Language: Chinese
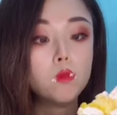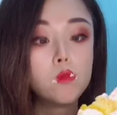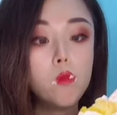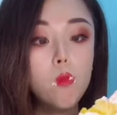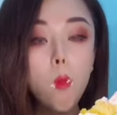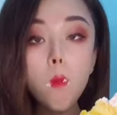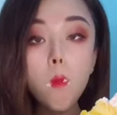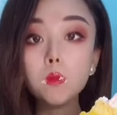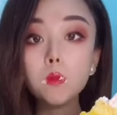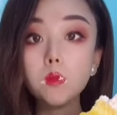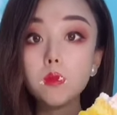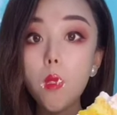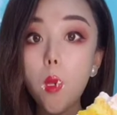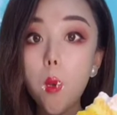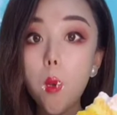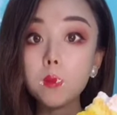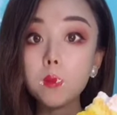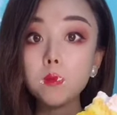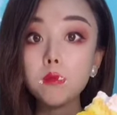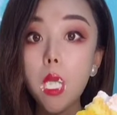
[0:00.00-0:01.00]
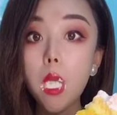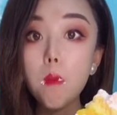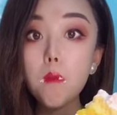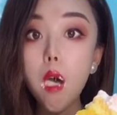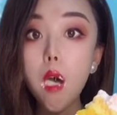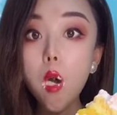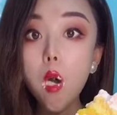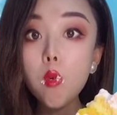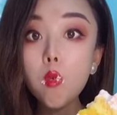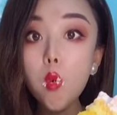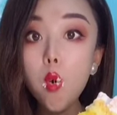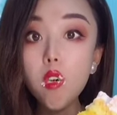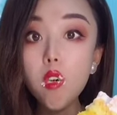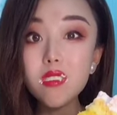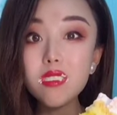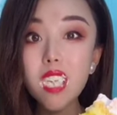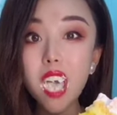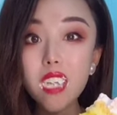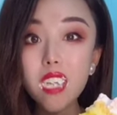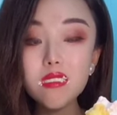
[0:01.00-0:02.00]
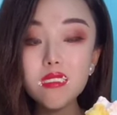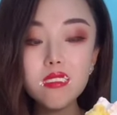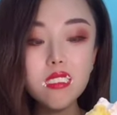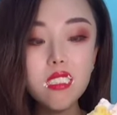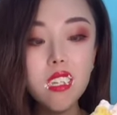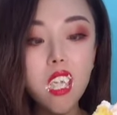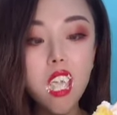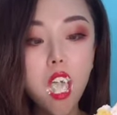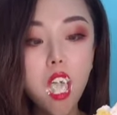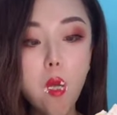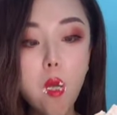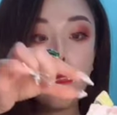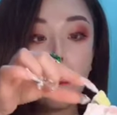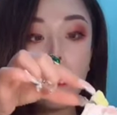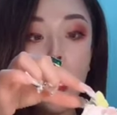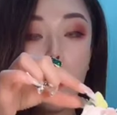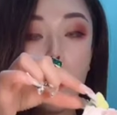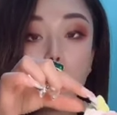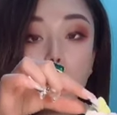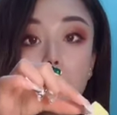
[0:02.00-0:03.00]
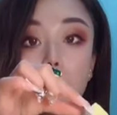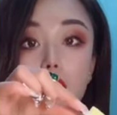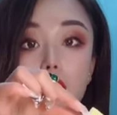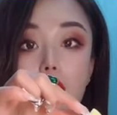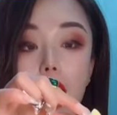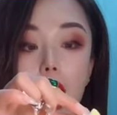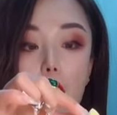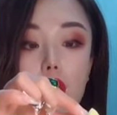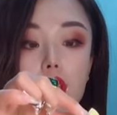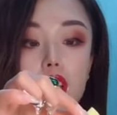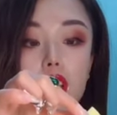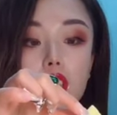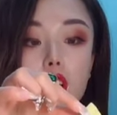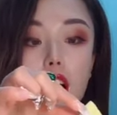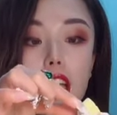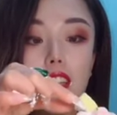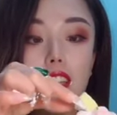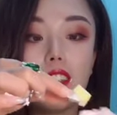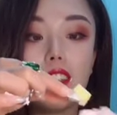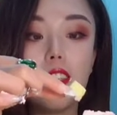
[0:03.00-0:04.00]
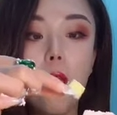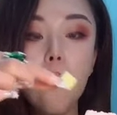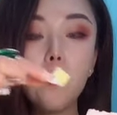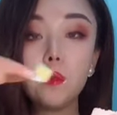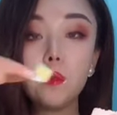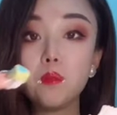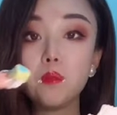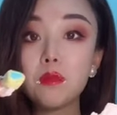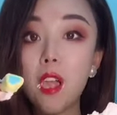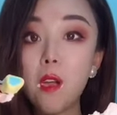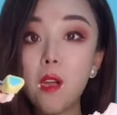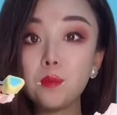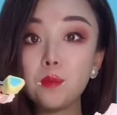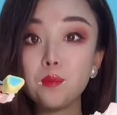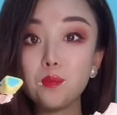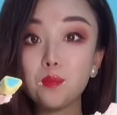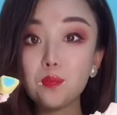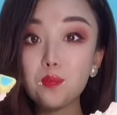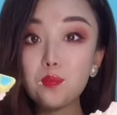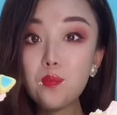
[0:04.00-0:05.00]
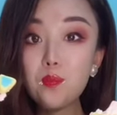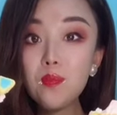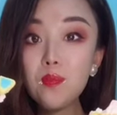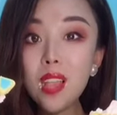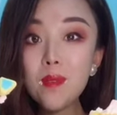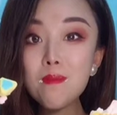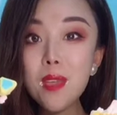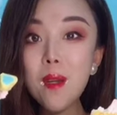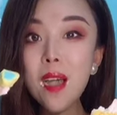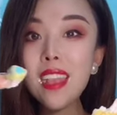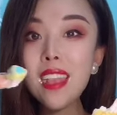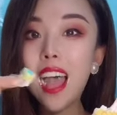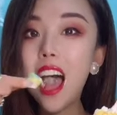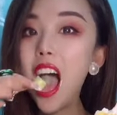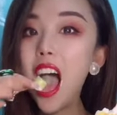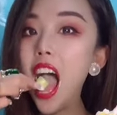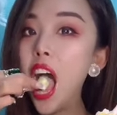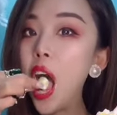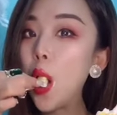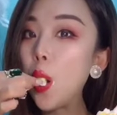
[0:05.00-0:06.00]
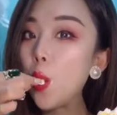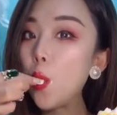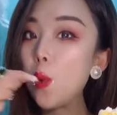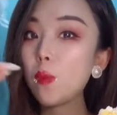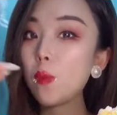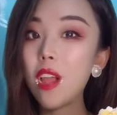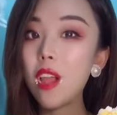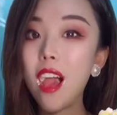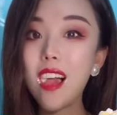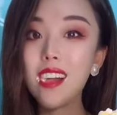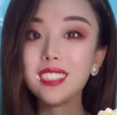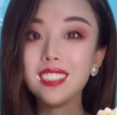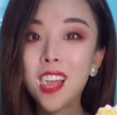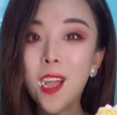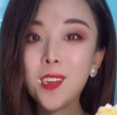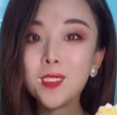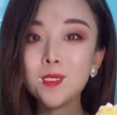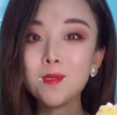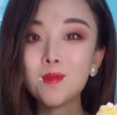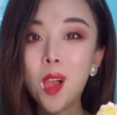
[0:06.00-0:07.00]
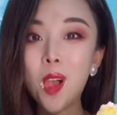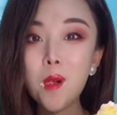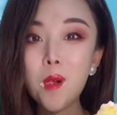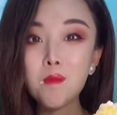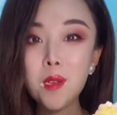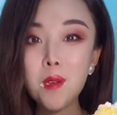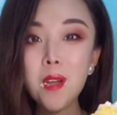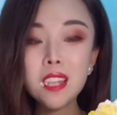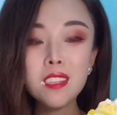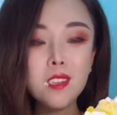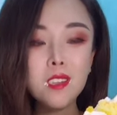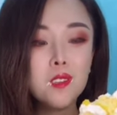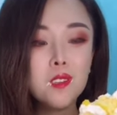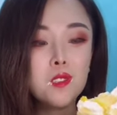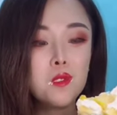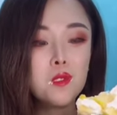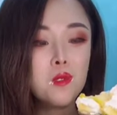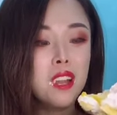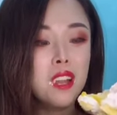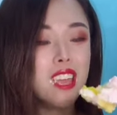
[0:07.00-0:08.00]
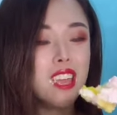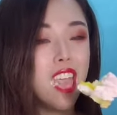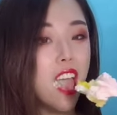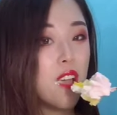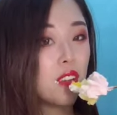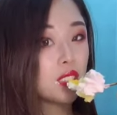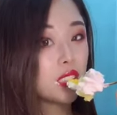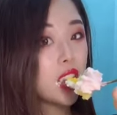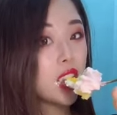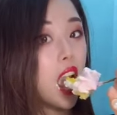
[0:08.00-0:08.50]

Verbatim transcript: 嗯，芒果夹心哎，这里还有一个小爱心。棉花糖，棉花糖都酥了耶，